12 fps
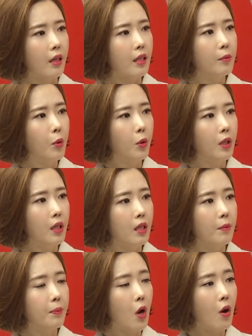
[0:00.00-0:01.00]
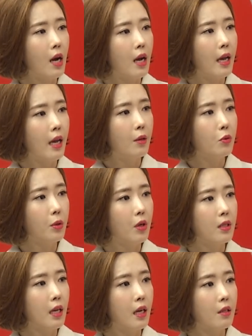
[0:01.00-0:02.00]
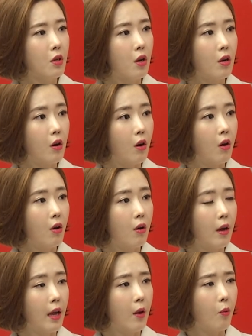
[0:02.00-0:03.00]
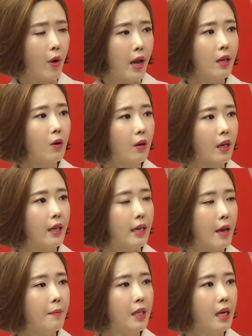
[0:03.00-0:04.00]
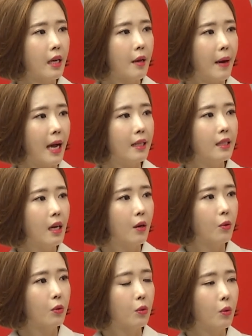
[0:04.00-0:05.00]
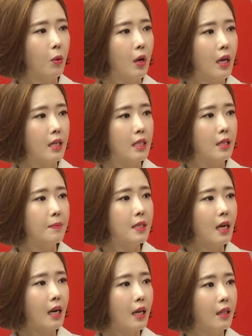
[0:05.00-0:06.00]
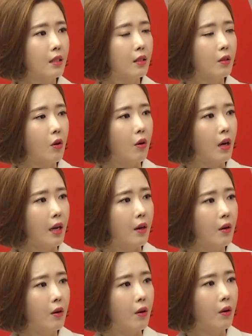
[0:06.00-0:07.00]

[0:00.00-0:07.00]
일본이 이 평화의 소녀상 철거에 왜 이렇게 예민하게 반응하고 또 집착하는 건가요?